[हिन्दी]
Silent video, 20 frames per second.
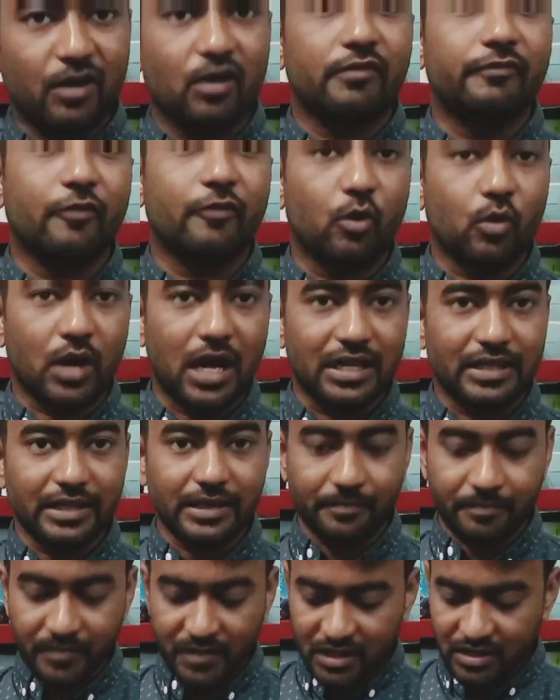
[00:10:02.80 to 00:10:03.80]
पैक ऑफ फोर
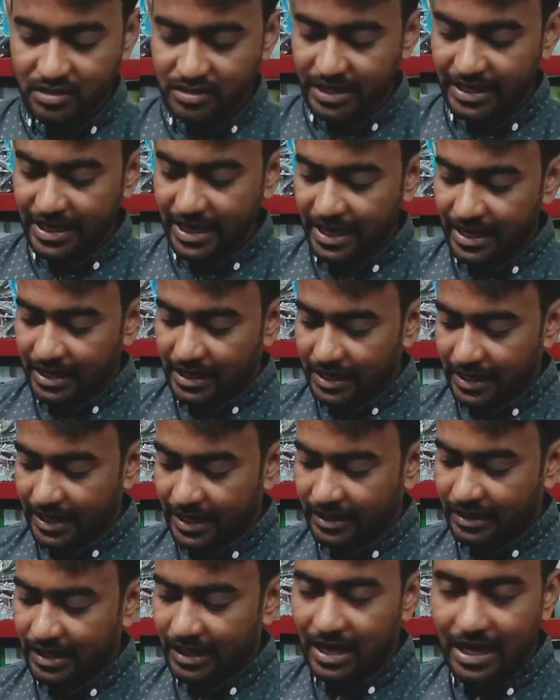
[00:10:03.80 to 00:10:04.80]
आते हैं सही है
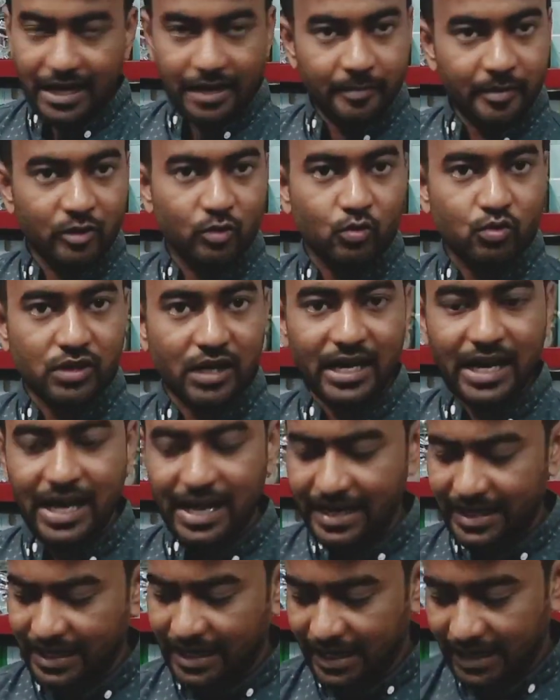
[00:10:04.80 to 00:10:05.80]
एक के खाने में दूसरा
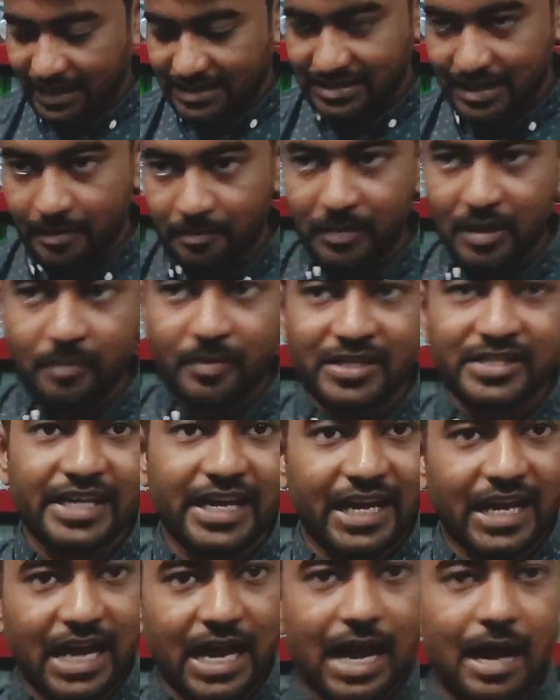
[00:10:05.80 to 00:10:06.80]
डालेंगे एक असेंबल बन
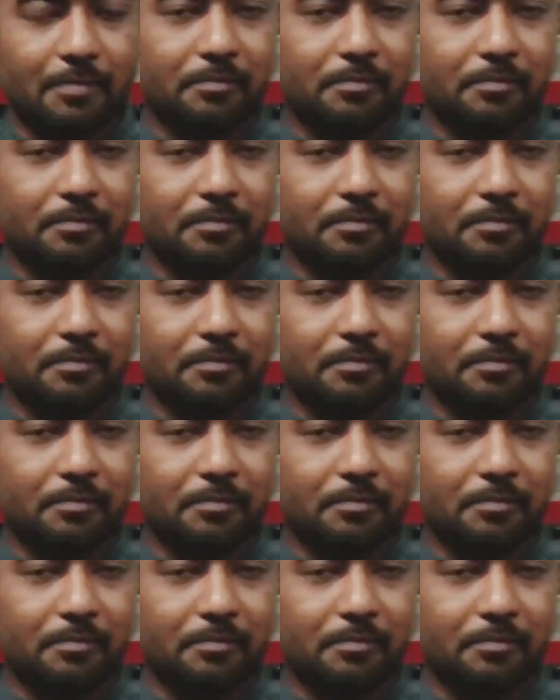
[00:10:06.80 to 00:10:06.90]
जाएगा